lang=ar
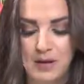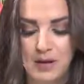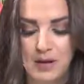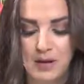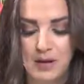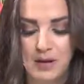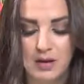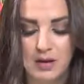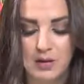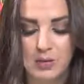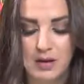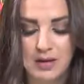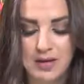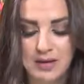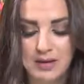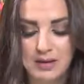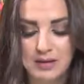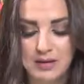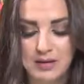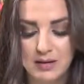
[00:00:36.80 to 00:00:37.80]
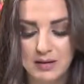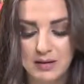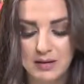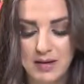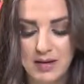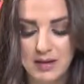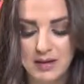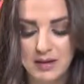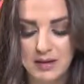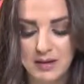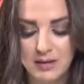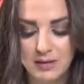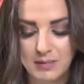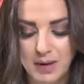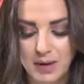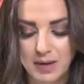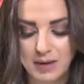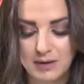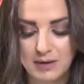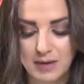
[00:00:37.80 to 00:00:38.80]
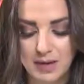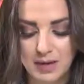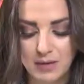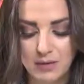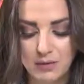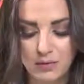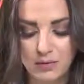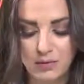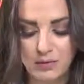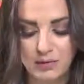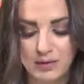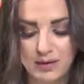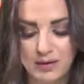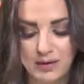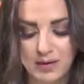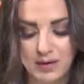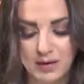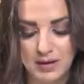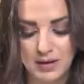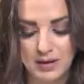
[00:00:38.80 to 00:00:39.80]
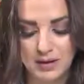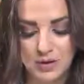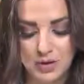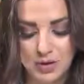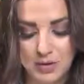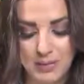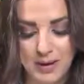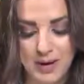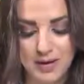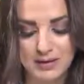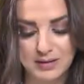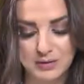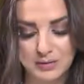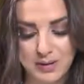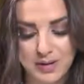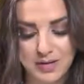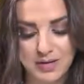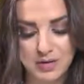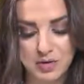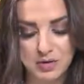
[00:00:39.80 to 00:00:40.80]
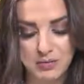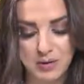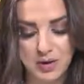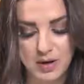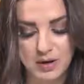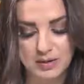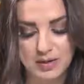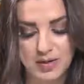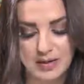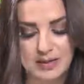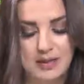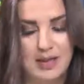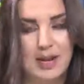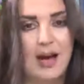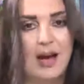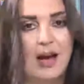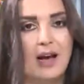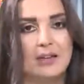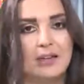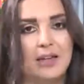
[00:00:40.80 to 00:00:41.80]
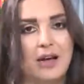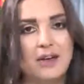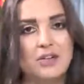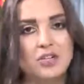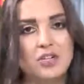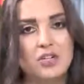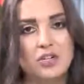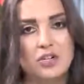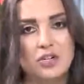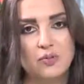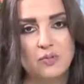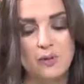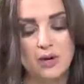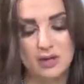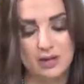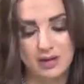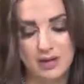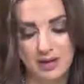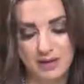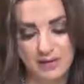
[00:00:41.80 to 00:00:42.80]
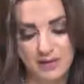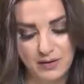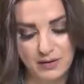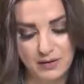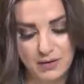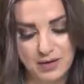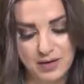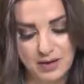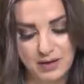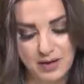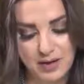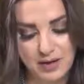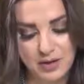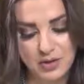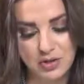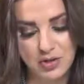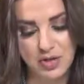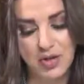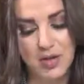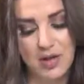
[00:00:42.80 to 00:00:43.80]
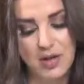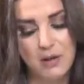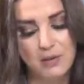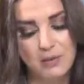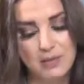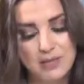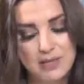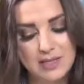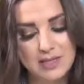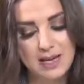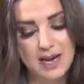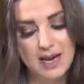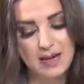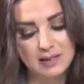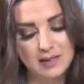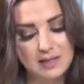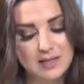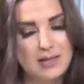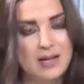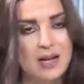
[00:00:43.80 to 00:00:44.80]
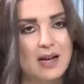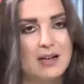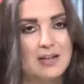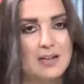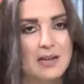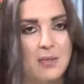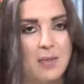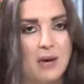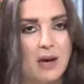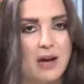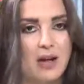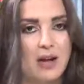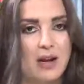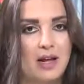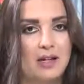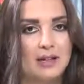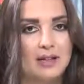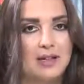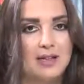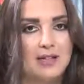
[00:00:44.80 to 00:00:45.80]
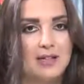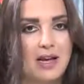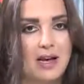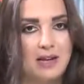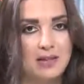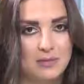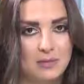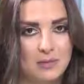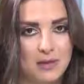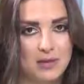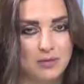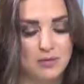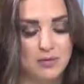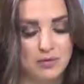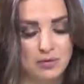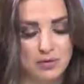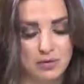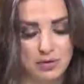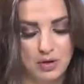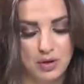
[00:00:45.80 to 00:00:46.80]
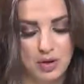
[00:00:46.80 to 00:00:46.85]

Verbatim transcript: آه، واكيد هذا المعرض رح يكون من الجمعه 8 شباط حتى الاحد 10 شباط ل 2019 من الساعه 9 صباحا حتى الساعه 8:30